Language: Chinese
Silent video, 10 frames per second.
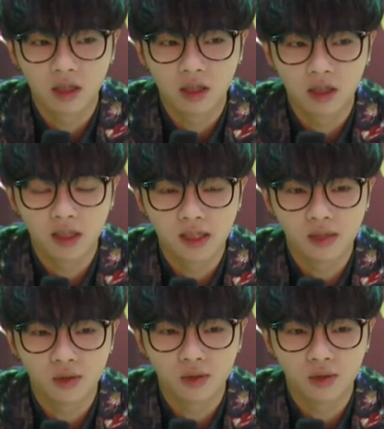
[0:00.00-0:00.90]
呃，类
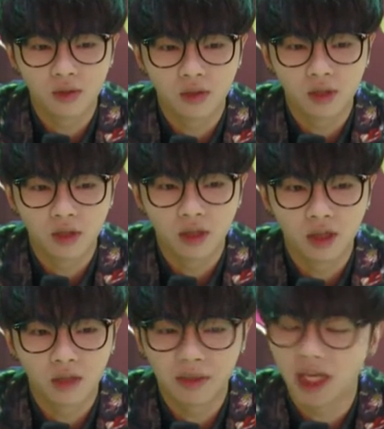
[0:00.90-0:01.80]
似
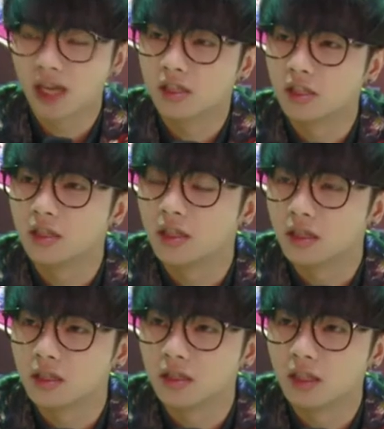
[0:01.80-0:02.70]
于，P S 这
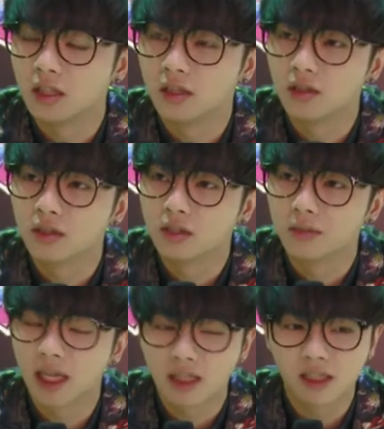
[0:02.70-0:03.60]
些之类的游
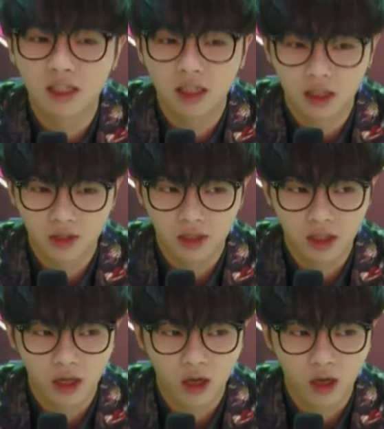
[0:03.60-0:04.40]
戏，P S 系列的游戏。